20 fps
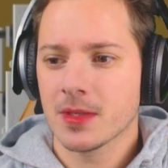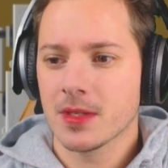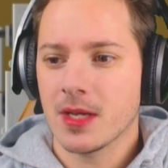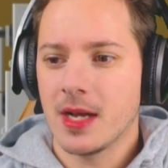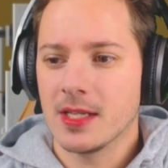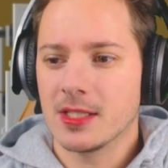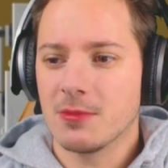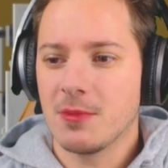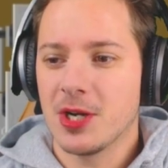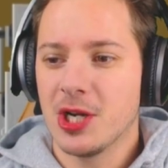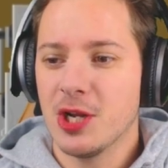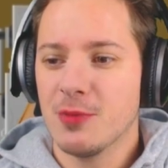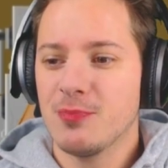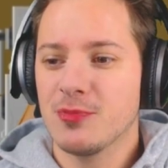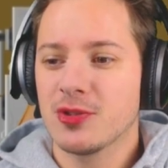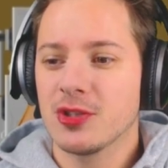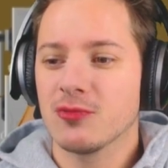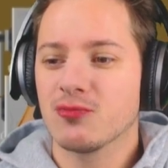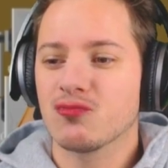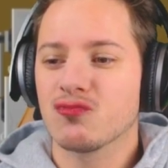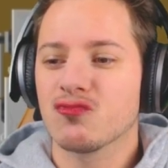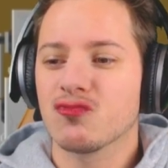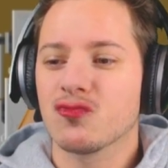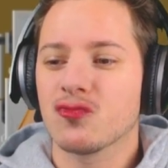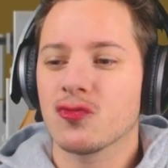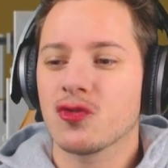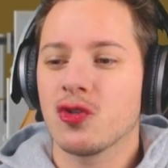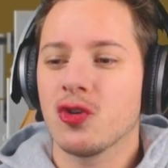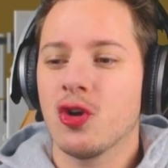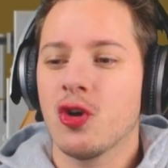Also meine Lippen sind
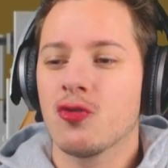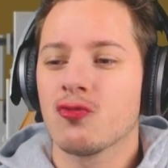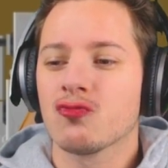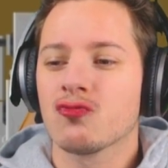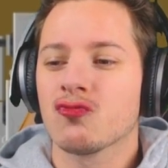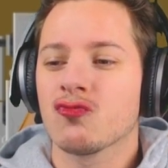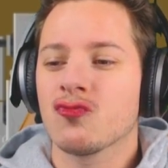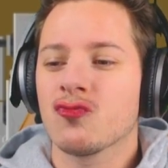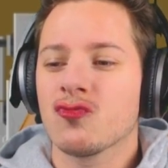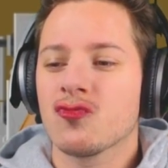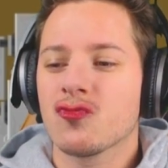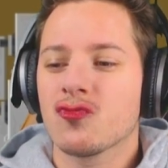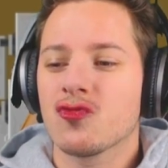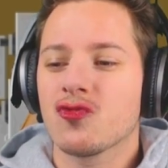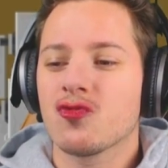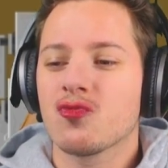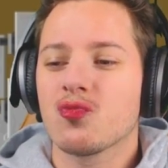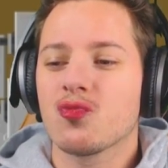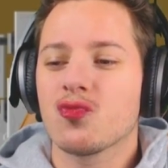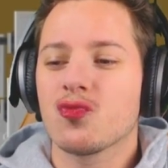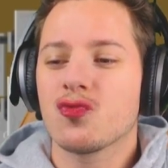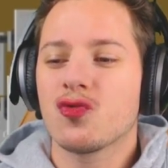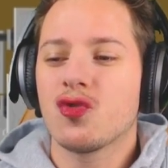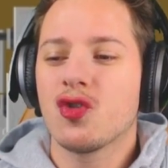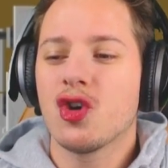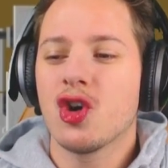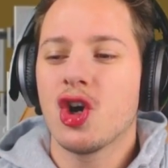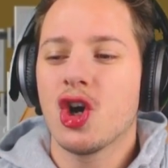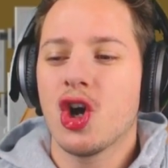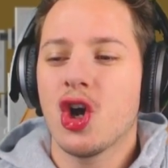mh, mm,
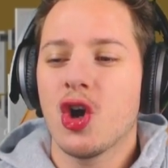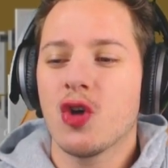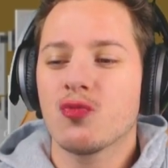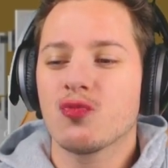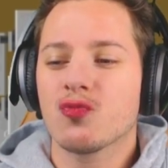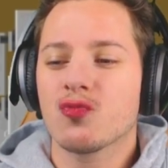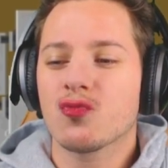mh,